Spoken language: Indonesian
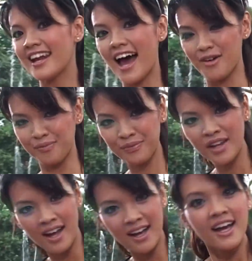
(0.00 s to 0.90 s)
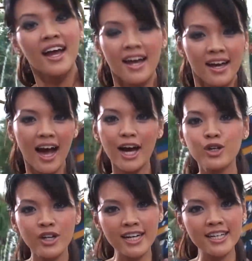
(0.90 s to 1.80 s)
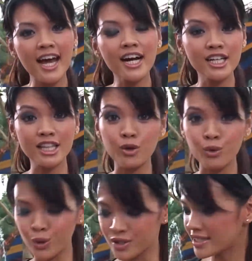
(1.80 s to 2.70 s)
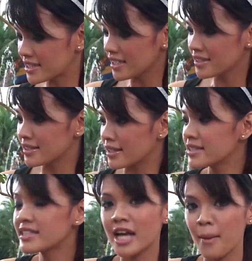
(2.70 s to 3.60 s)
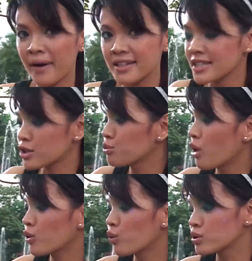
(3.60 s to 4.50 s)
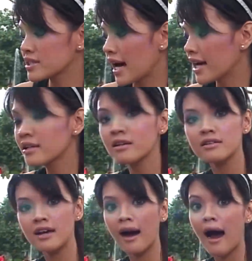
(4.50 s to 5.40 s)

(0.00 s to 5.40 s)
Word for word: nah adonan ini akan kita kukus jadi siapkan satu buah kukusan yang